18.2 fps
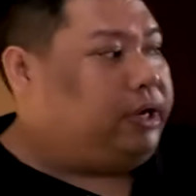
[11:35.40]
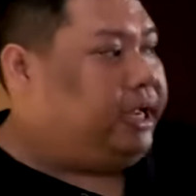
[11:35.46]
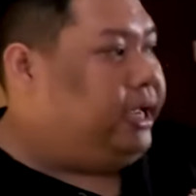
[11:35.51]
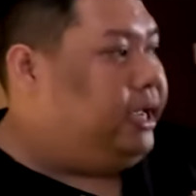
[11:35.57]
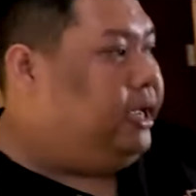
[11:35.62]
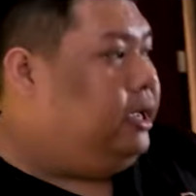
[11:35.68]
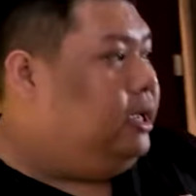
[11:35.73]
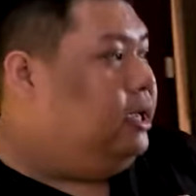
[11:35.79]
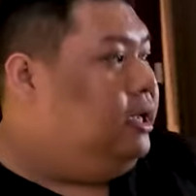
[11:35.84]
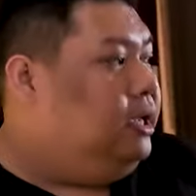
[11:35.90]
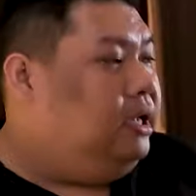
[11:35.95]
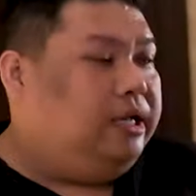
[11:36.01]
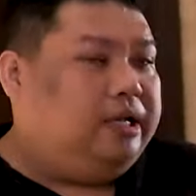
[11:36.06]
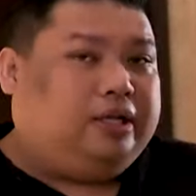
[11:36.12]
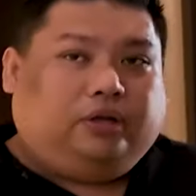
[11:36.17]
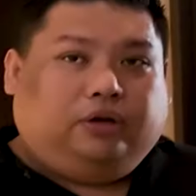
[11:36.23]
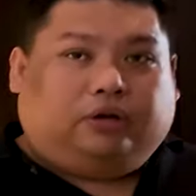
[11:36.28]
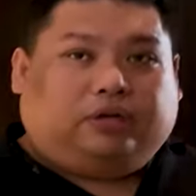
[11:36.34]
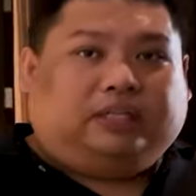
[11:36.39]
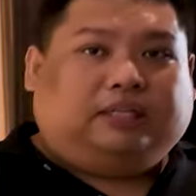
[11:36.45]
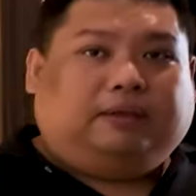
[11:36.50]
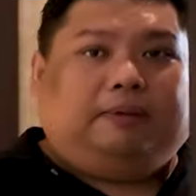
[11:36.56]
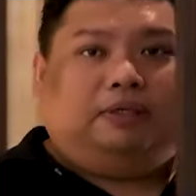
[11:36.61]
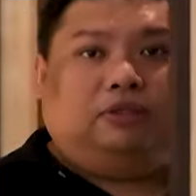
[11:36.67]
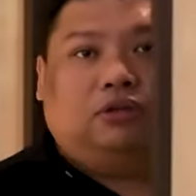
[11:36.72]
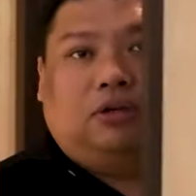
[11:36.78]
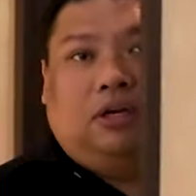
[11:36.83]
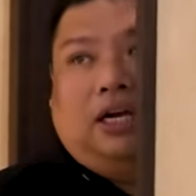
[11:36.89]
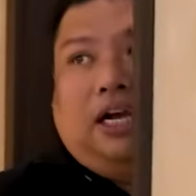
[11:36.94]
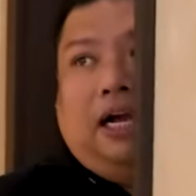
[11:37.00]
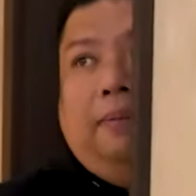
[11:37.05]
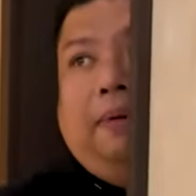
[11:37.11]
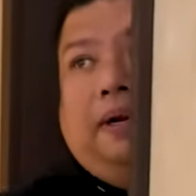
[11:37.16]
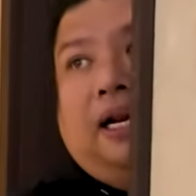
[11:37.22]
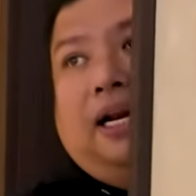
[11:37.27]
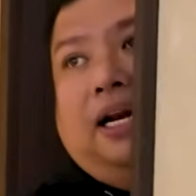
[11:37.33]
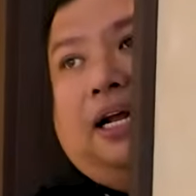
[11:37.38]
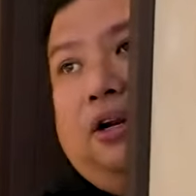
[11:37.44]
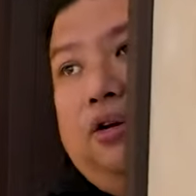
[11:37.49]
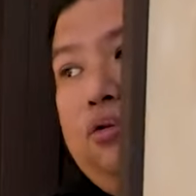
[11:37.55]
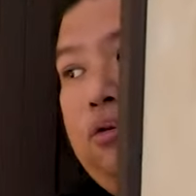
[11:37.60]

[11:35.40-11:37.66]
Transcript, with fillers: oke. Okay. Yuk kita masuk ke kamar anak